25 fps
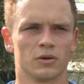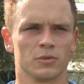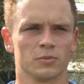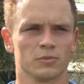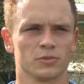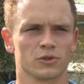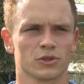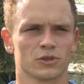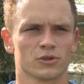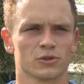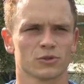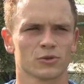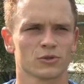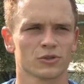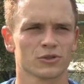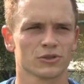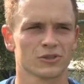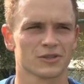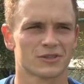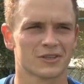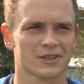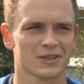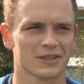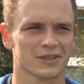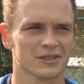Мне сложно
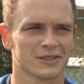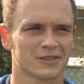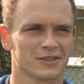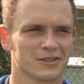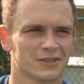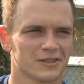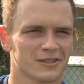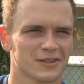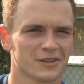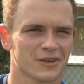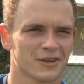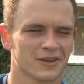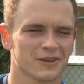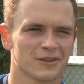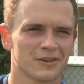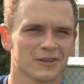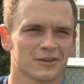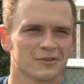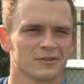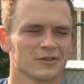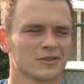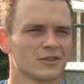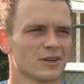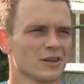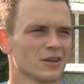сказать, это, наверное,
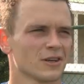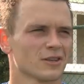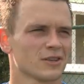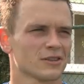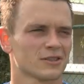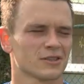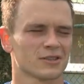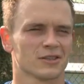главный тренер